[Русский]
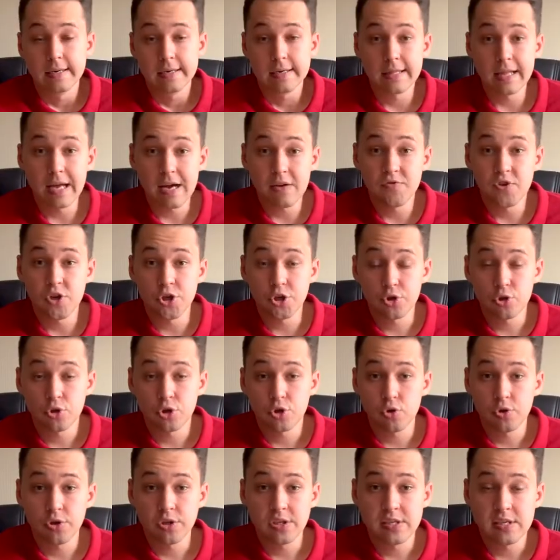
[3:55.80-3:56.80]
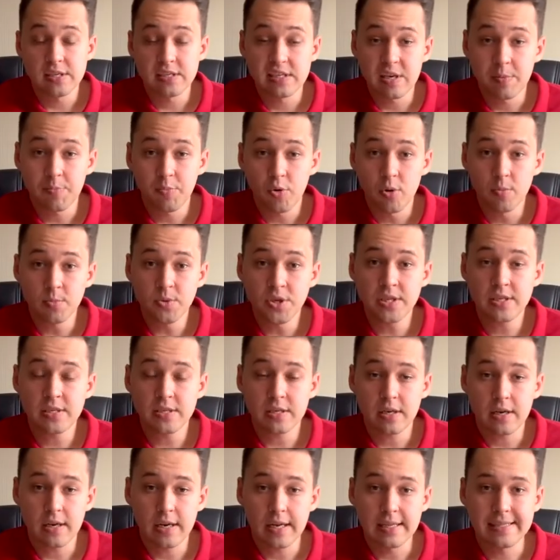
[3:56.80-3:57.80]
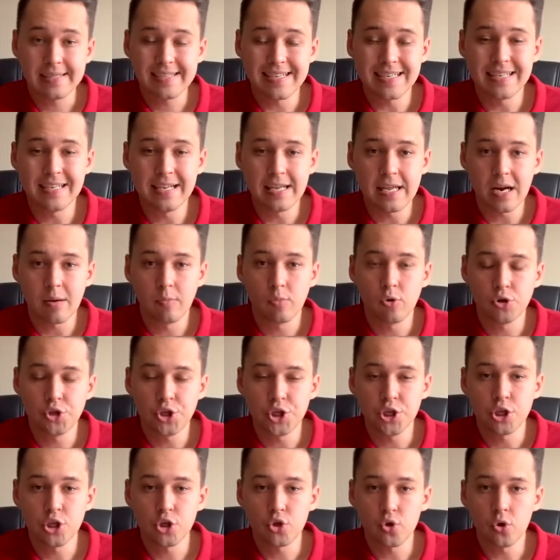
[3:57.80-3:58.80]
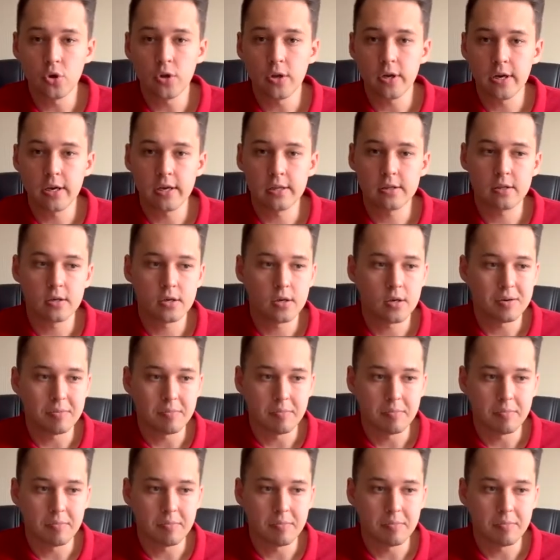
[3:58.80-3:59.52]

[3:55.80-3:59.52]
Главное, что стоит здесь запомнить, отдельный рабочий стол – это